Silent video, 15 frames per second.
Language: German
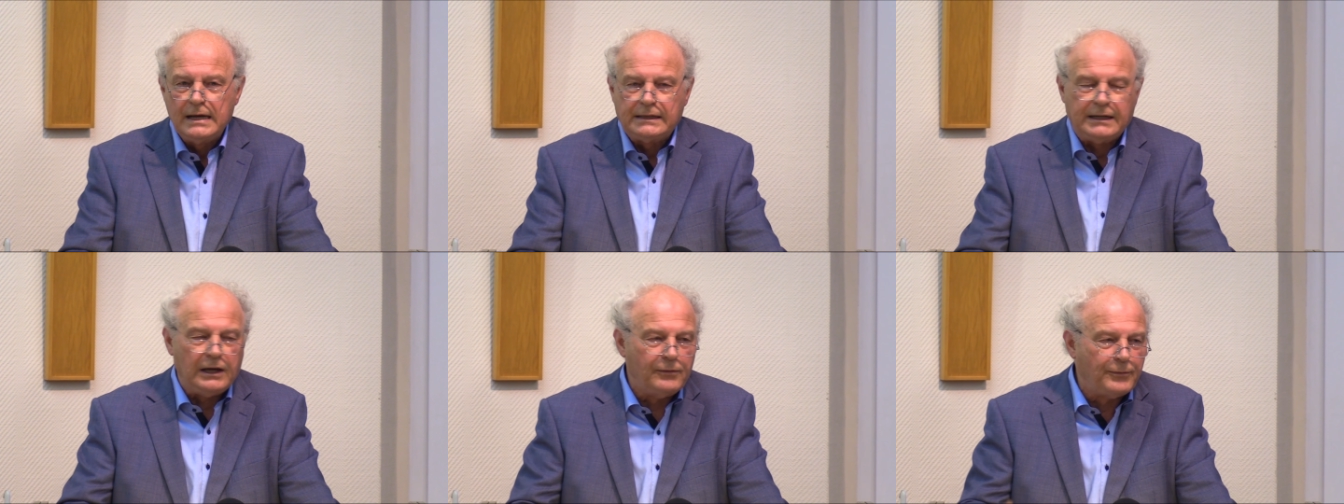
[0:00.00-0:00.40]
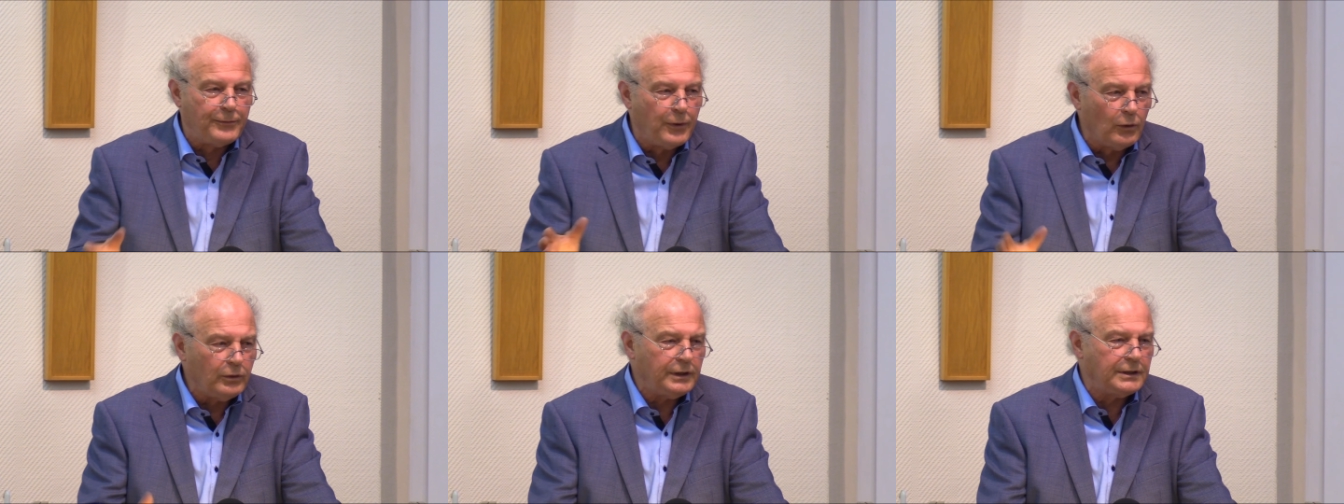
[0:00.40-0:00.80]
Die
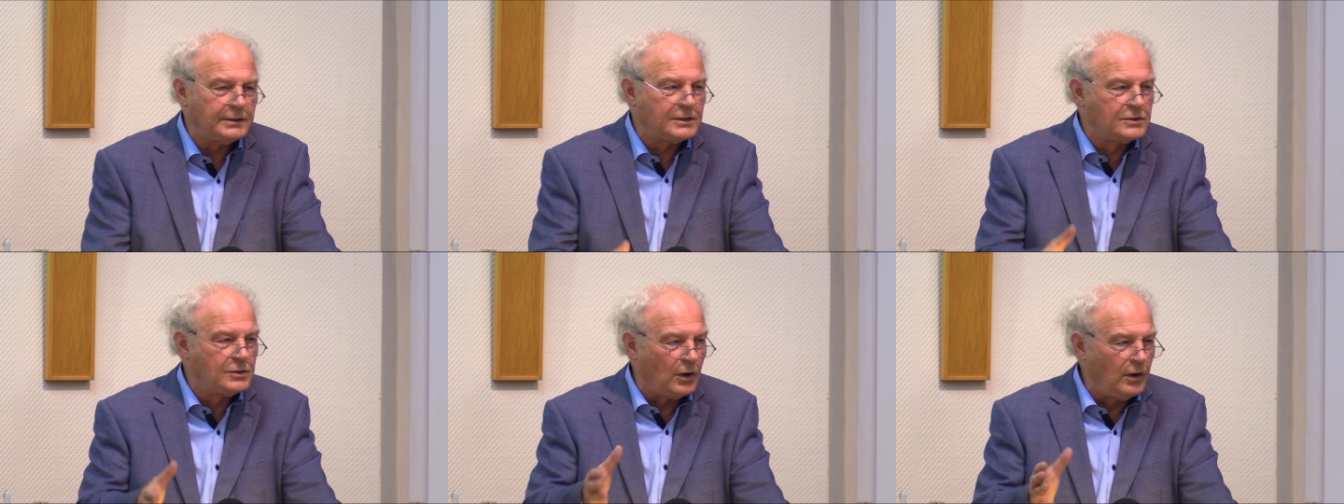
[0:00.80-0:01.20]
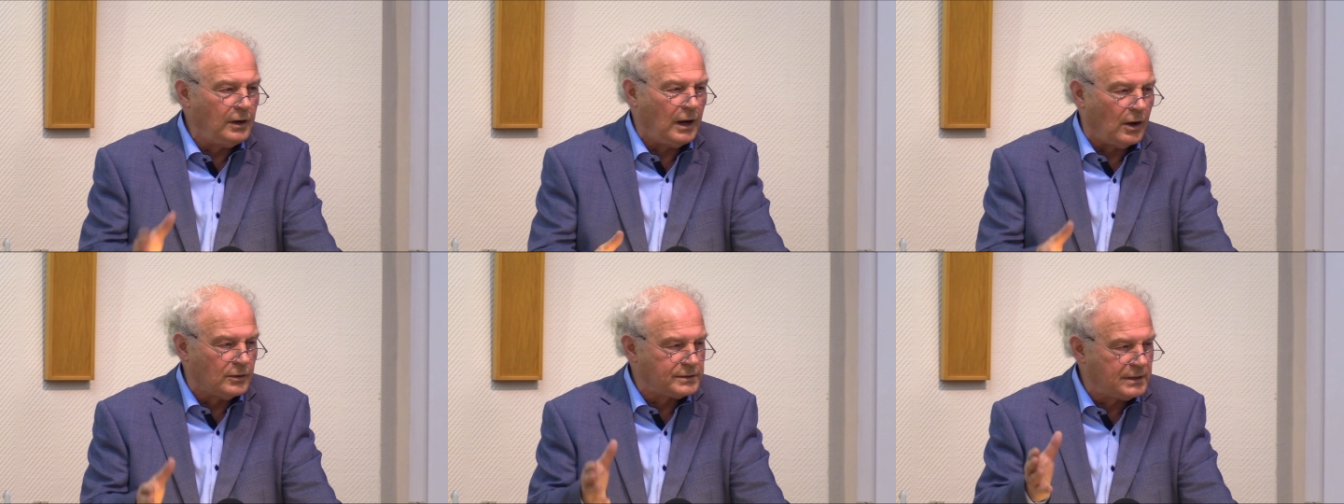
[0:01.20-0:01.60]
Furcht soll
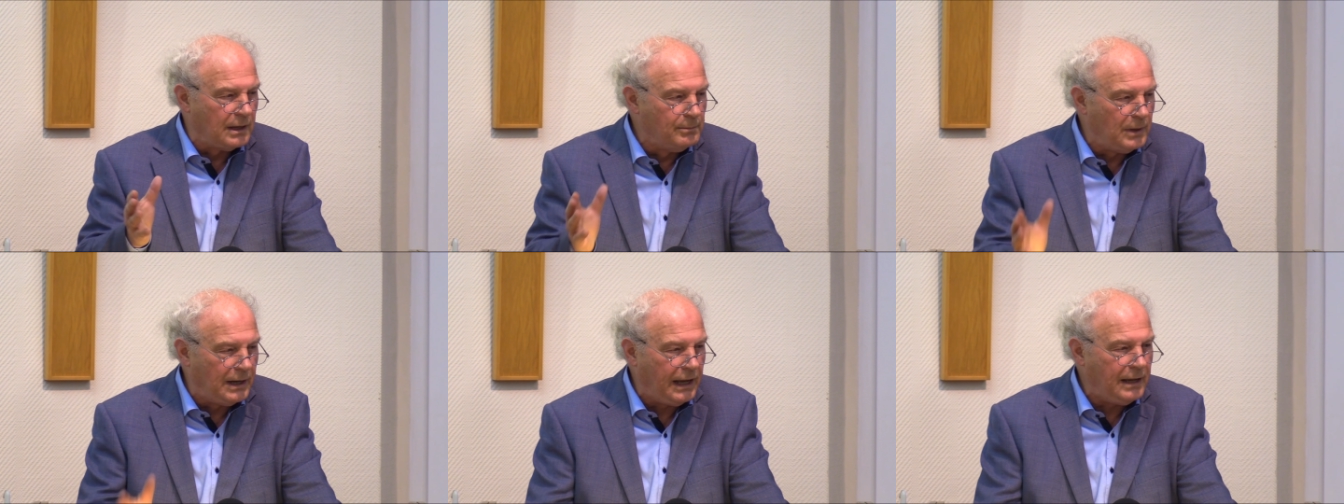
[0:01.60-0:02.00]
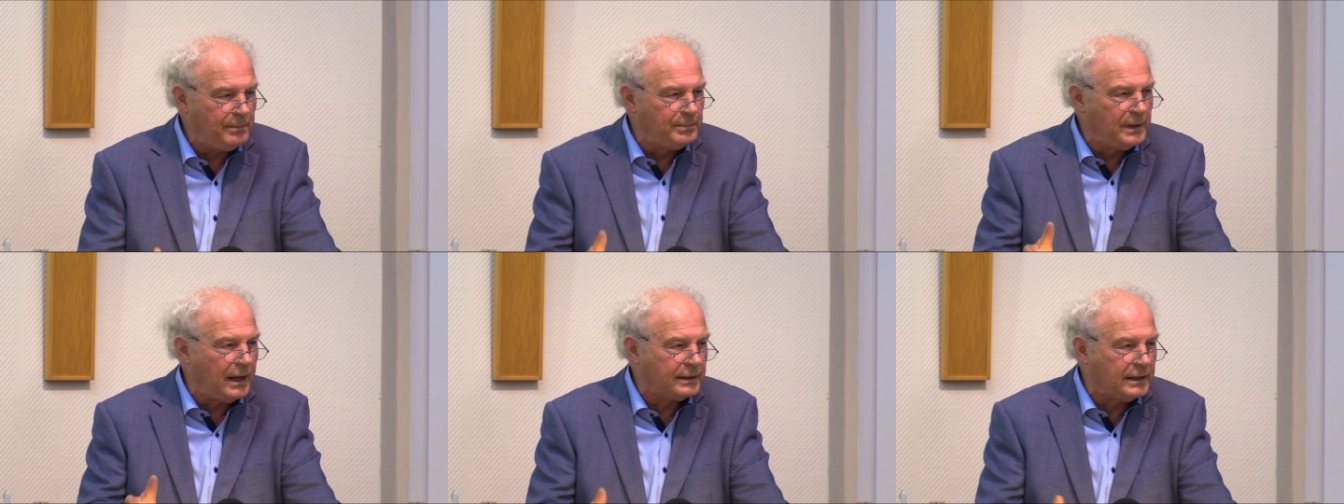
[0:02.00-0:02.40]
aus dem
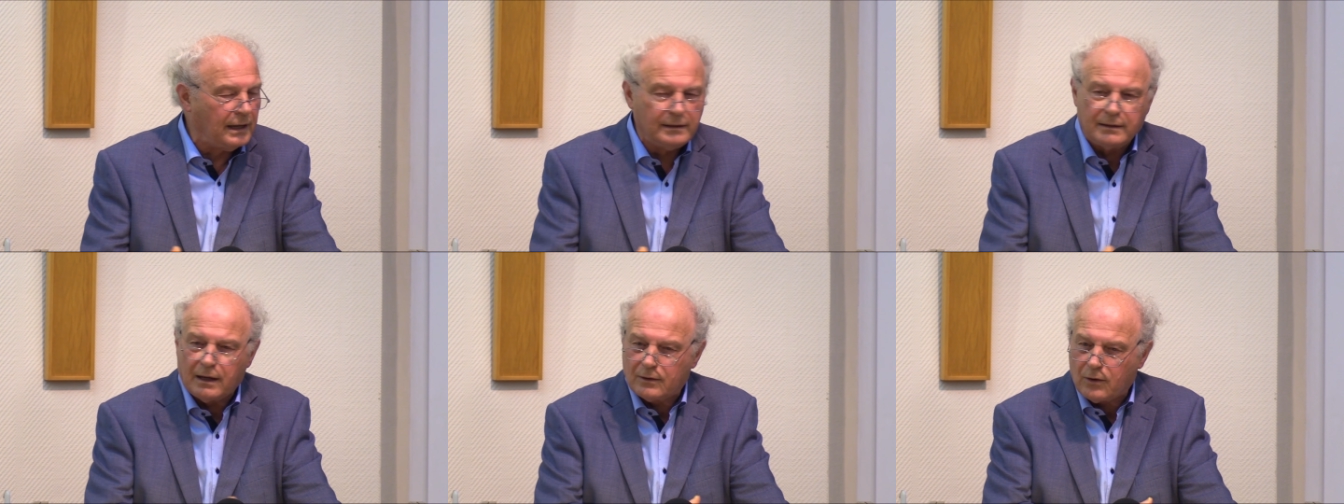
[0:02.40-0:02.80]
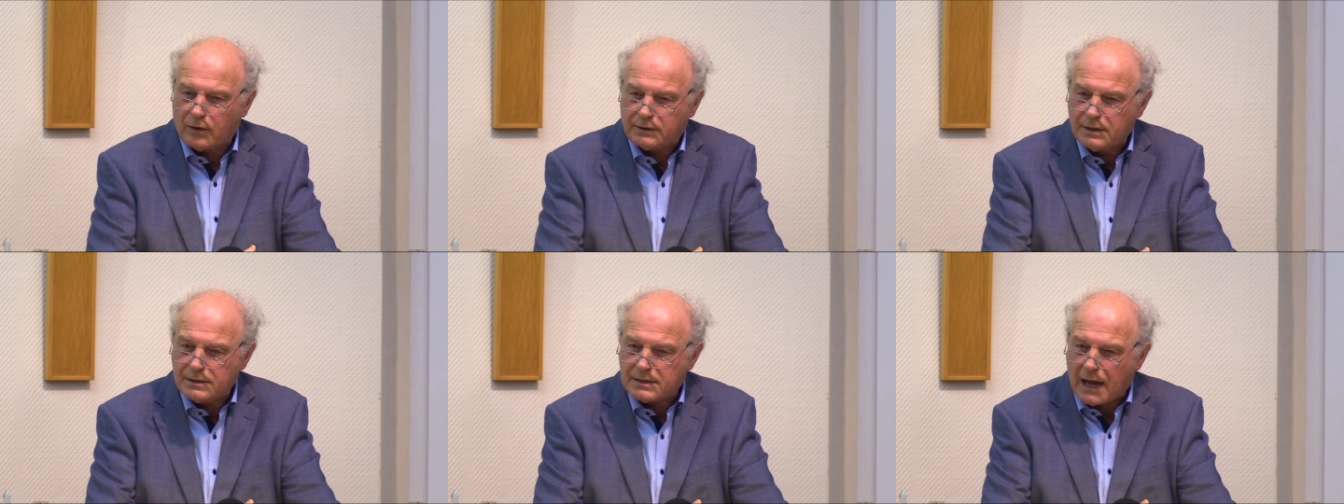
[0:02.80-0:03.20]
Leben der Kinder
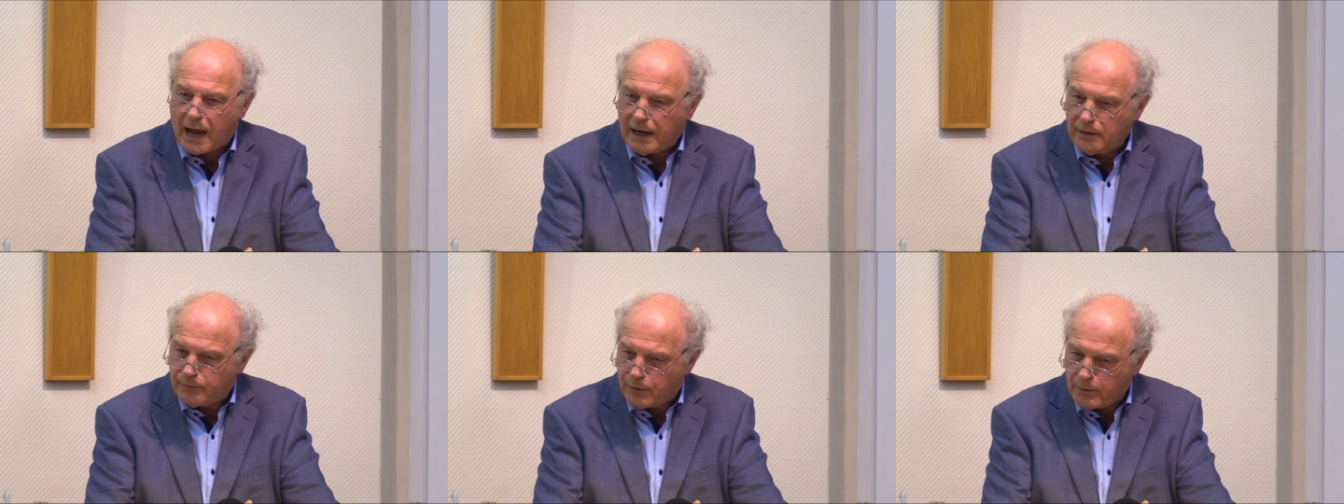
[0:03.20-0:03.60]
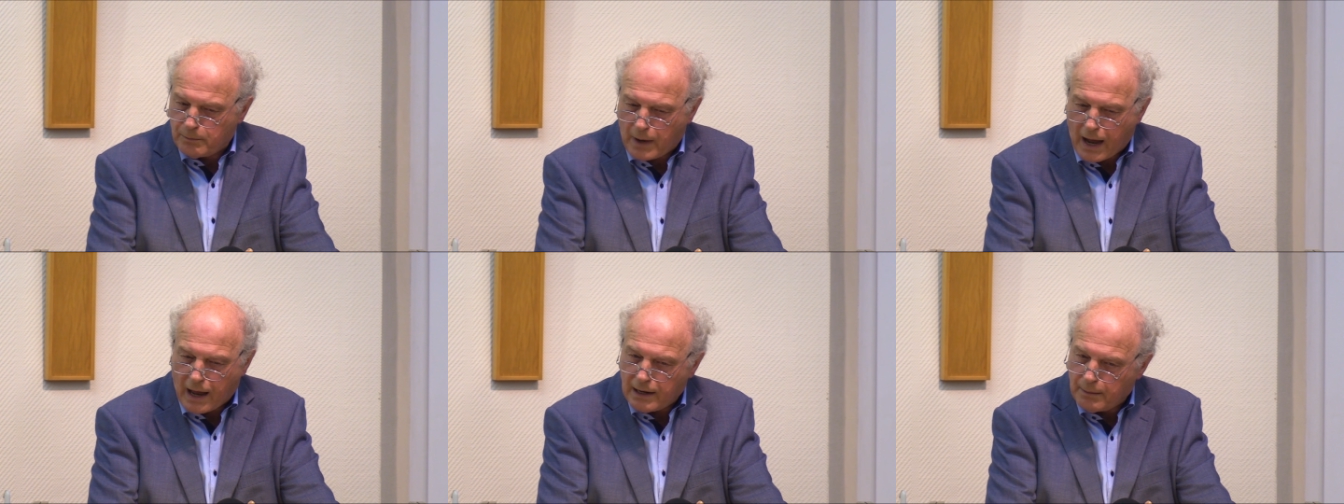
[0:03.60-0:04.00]
Gottes ein für
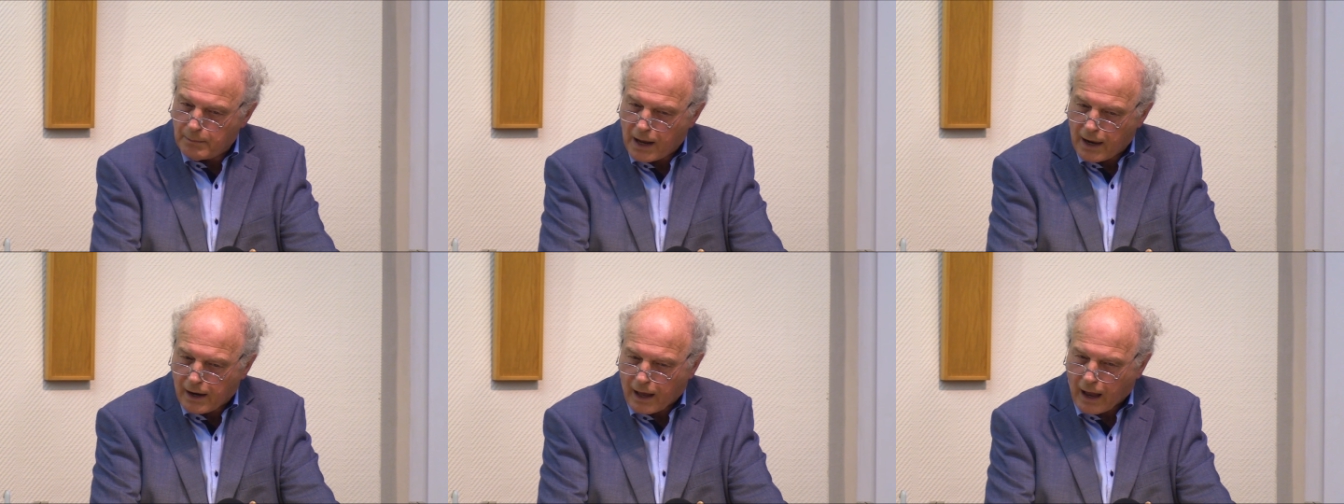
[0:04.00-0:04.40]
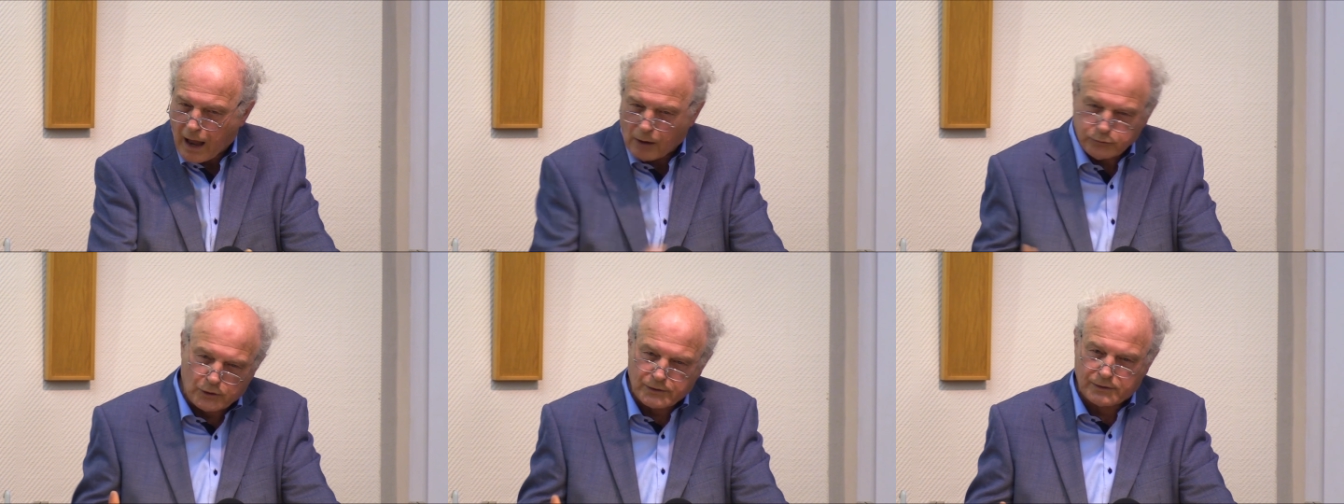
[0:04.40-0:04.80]
allemal
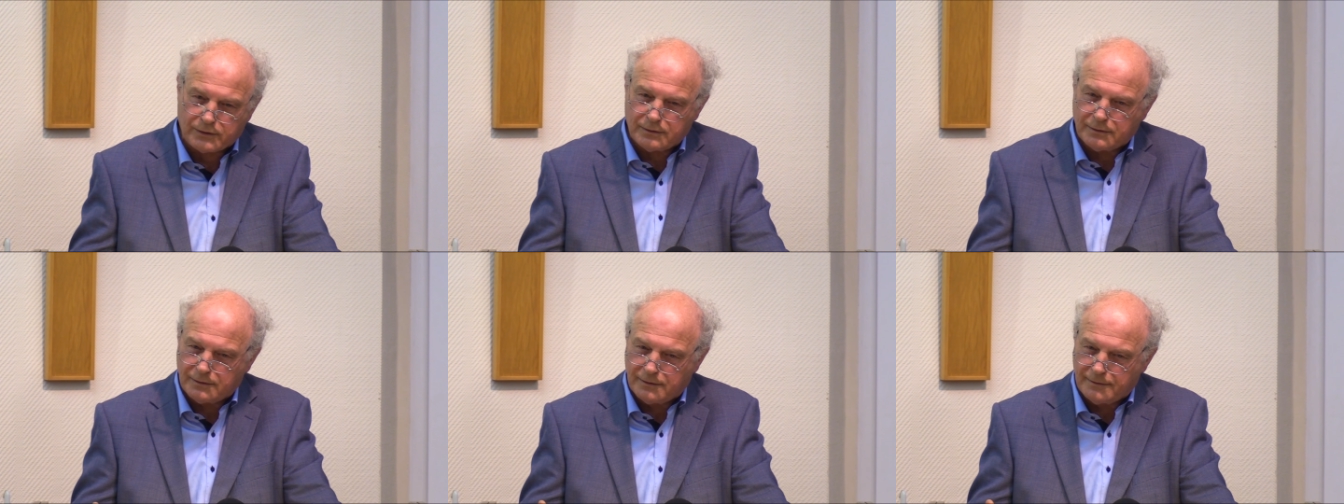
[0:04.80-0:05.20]
raus.